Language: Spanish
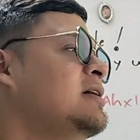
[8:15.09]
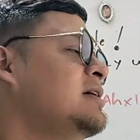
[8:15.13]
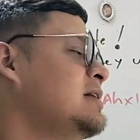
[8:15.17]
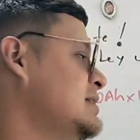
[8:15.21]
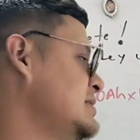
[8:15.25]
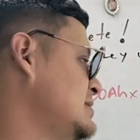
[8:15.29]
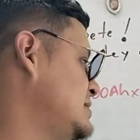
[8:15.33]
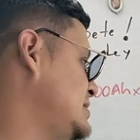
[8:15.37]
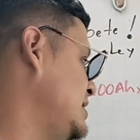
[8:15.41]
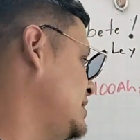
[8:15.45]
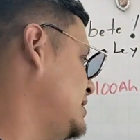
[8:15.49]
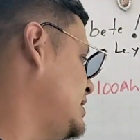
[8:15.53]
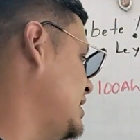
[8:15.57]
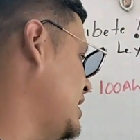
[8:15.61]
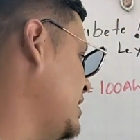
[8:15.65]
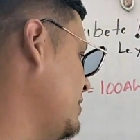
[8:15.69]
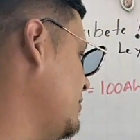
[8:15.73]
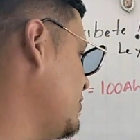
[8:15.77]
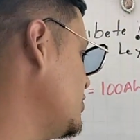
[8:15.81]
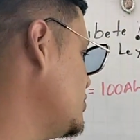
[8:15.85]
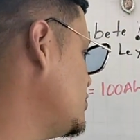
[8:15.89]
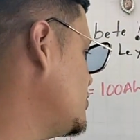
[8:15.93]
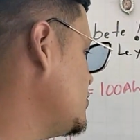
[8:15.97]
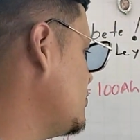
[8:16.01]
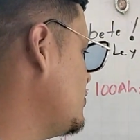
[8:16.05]
si
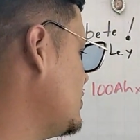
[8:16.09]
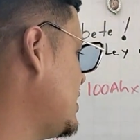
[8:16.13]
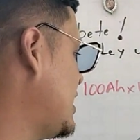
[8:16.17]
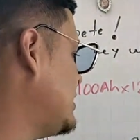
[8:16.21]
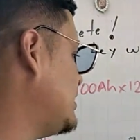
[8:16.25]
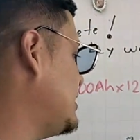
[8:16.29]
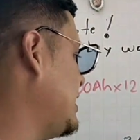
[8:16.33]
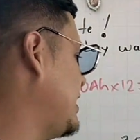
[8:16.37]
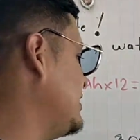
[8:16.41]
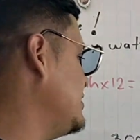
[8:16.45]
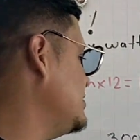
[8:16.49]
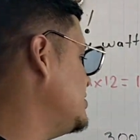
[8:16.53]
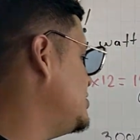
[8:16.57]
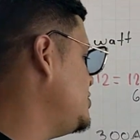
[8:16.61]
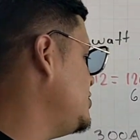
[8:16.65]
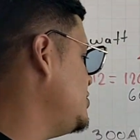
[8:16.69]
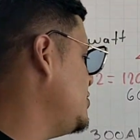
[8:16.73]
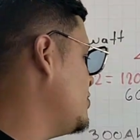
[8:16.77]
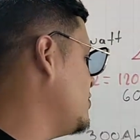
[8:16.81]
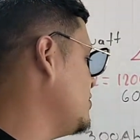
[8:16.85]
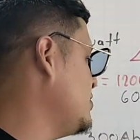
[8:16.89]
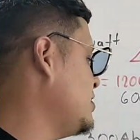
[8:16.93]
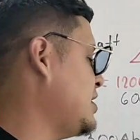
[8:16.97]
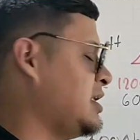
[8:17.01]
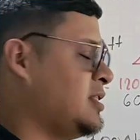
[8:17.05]
tenemos una
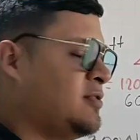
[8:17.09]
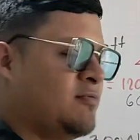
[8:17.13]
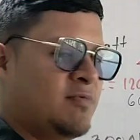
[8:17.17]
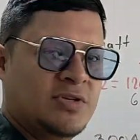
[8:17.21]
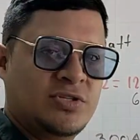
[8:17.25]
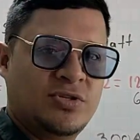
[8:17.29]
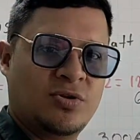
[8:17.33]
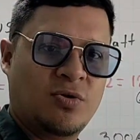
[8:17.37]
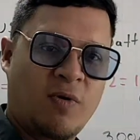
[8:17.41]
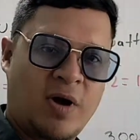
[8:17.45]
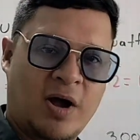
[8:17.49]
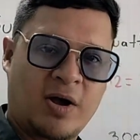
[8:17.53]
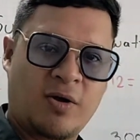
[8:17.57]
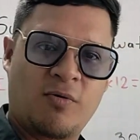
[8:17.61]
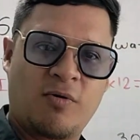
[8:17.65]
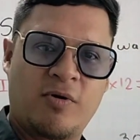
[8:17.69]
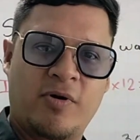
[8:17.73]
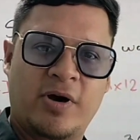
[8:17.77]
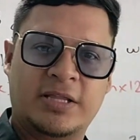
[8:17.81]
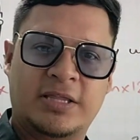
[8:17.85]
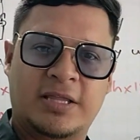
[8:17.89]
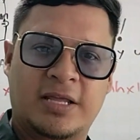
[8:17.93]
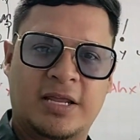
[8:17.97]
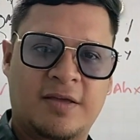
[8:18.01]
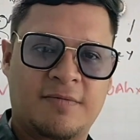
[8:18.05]
tensión en nuestro banco de
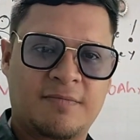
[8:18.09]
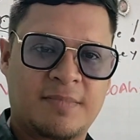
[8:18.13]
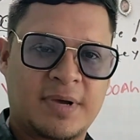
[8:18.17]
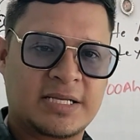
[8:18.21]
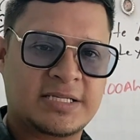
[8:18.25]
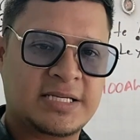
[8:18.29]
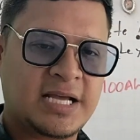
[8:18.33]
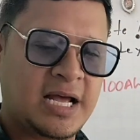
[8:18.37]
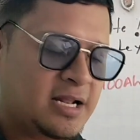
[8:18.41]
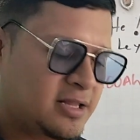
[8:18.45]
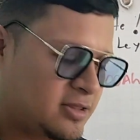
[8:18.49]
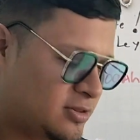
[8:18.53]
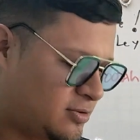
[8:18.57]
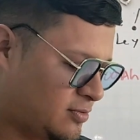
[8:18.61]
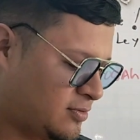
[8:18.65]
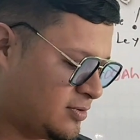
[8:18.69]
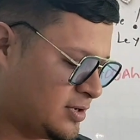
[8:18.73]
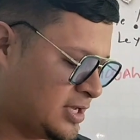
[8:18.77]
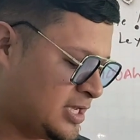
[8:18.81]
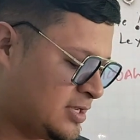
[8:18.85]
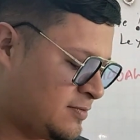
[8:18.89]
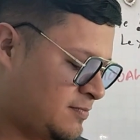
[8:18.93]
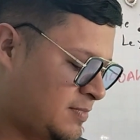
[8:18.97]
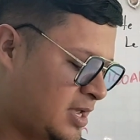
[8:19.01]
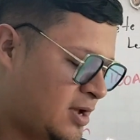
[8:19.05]
baterías más alto.
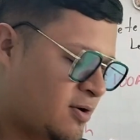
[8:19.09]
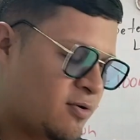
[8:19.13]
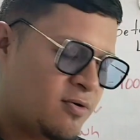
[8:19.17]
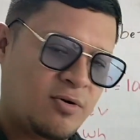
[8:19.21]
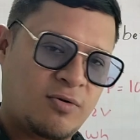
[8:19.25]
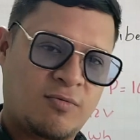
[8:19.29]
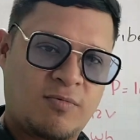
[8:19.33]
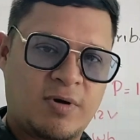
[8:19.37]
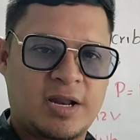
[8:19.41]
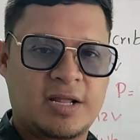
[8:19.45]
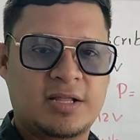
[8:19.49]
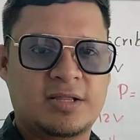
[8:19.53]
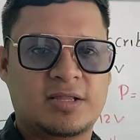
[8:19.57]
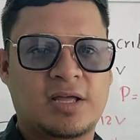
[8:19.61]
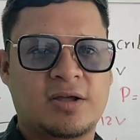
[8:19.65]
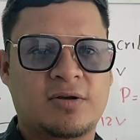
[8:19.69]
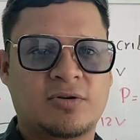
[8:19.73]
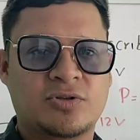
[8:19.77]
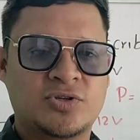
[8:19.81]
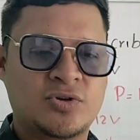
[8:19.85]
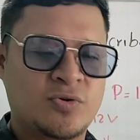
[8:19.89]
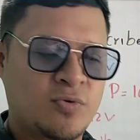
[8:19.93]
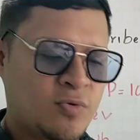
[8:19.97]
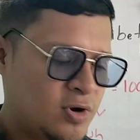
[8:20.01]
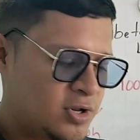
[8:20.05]
Es mejor
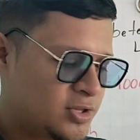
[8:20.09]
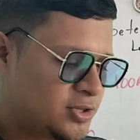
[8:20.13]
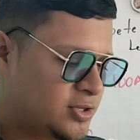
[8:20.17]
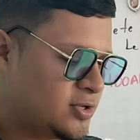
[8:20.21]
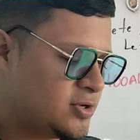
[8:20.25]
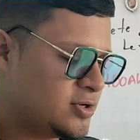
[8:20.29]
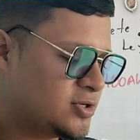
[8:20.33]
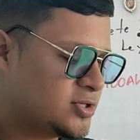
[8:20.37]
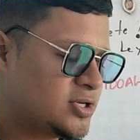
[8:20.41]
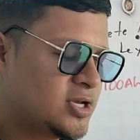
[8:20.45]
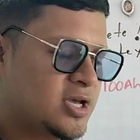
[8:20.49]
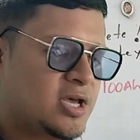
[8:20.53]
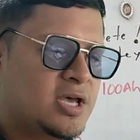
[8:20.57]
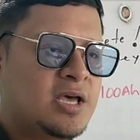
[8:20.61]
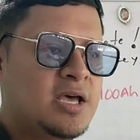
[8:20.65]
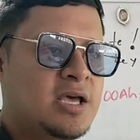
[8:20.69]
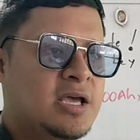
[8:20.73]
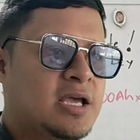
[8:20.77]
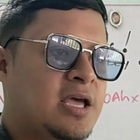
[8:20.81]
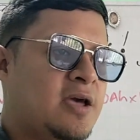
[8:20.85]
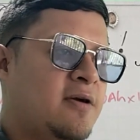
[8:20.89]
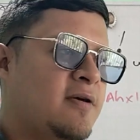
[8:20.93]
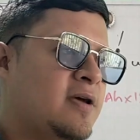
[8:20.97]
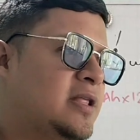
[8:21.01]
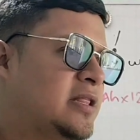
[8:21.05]
48 voltios
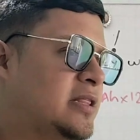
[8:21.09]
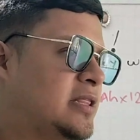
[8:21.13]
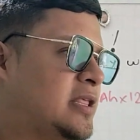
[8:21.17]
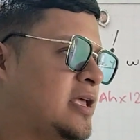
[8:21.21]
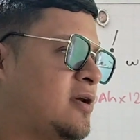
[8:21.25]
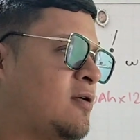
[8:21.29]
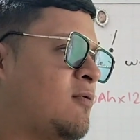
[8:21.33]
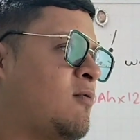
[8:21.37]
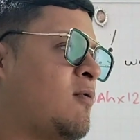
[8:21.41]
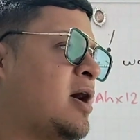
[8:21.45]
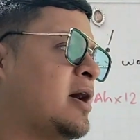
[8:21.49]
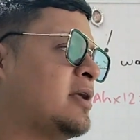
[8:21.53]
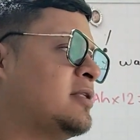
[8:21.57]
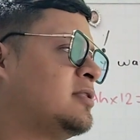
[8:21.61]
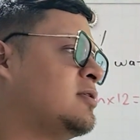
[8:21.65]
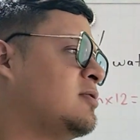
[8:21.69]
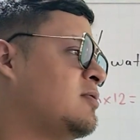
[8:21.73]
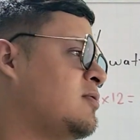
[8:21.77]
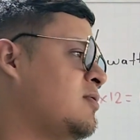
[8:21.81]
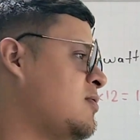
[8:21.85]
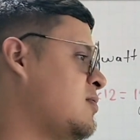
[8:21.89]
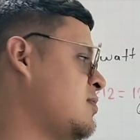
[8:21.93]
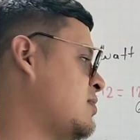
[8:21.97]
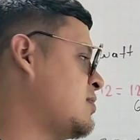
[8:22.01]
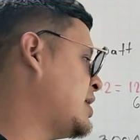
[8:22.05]
que 24
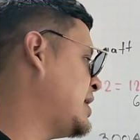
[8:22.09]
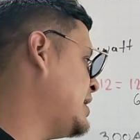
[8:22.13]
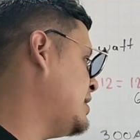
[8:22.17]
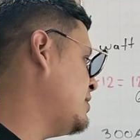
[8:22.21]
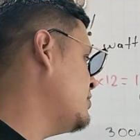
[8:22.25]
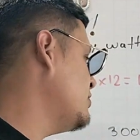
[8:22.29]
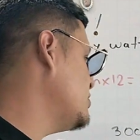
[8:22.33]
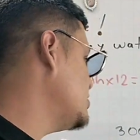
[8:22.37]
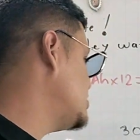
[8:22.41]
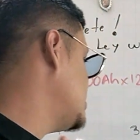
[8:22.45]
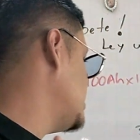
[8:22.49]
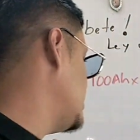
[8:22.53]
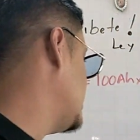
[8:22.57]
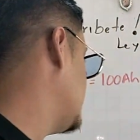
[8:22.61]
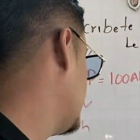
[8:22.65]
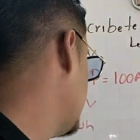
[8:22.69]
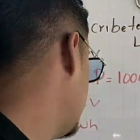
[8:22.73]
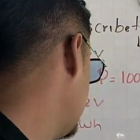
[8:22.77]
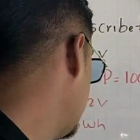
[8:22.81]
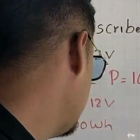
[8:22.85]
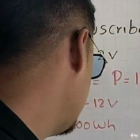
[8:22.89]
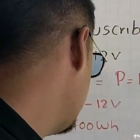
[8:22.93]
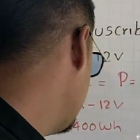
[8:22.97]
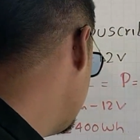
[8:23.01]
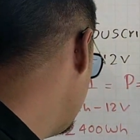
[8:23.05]
o que 12.
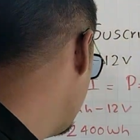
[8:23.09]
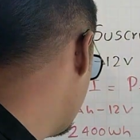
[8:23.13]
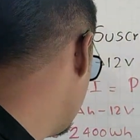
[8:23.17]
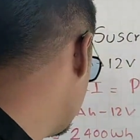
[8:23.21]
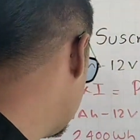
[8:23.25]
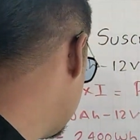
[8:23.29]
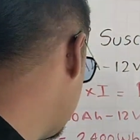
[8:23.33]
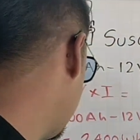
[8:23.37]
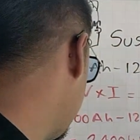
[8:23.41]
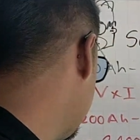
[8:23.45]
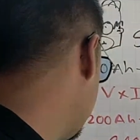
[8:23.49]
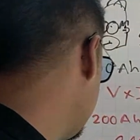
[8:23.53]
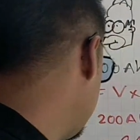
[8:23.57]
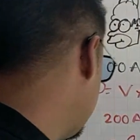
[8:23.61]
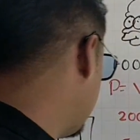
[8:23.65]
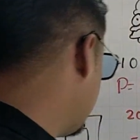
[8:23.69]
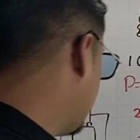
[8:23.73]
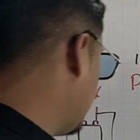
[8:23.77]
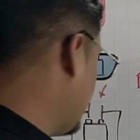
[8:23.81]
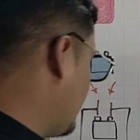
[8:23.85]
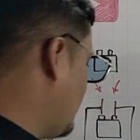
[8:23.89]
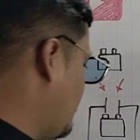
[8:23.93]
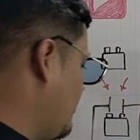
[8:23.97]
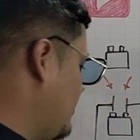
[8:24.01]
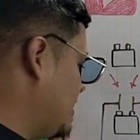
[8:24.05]
Y otra de las
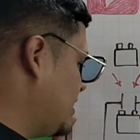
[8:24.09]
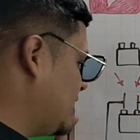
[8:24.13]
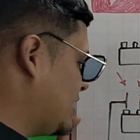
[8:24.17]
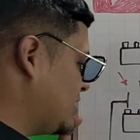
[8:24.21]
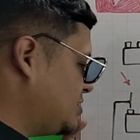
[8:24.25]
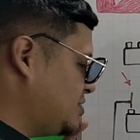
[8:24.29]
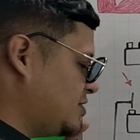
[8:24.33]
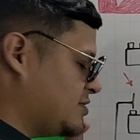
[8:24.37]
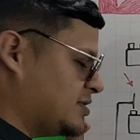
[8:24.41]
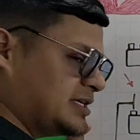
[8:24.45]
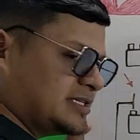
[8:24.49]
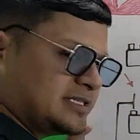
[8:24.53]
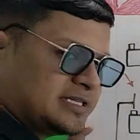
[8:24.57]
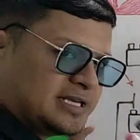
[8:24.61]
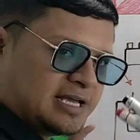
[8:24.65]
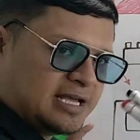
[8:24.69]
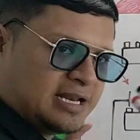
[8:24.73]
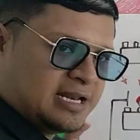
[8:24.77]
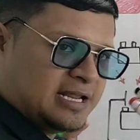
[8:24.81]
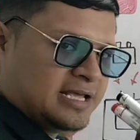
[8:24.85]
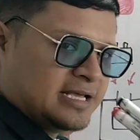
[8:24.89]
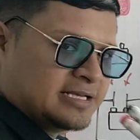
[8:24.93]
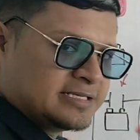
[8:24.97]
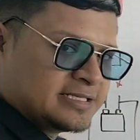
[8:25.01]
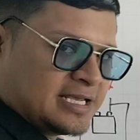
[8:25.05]
recomendaciones que
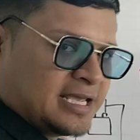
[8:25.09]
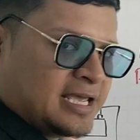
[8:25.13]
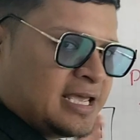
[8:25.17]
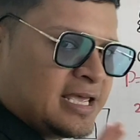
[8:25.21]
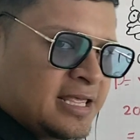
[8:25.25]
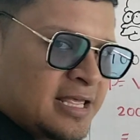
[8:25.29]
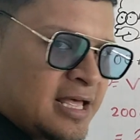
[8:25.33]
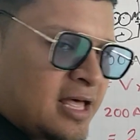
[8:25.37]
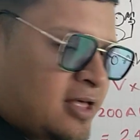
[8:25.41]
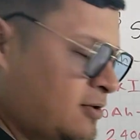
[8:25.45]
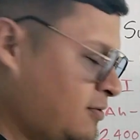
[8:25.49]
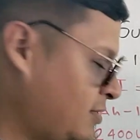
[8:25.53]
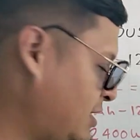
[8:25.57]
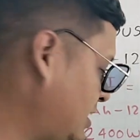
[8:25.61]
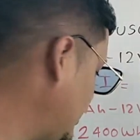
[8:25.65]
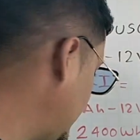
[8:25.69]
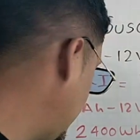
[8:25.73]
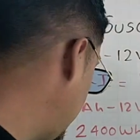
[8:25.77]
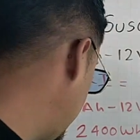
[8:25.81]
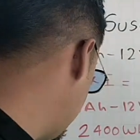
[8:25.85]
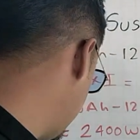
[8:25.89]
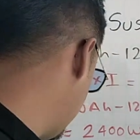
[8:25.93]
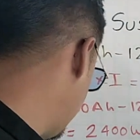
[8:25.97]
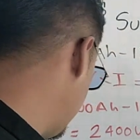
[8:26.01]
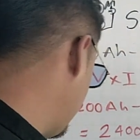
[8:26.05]
les he dado el
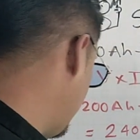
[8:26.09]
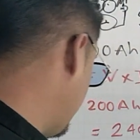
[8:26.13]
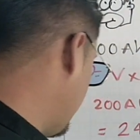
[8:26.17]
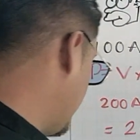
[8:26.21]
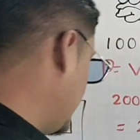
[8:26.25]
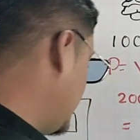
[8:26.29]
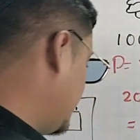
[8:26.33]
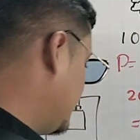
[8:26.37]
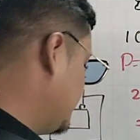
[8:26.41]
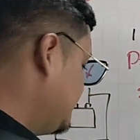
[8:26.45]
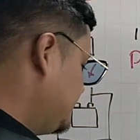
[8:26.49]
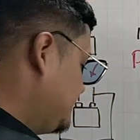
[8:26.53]
día de hoy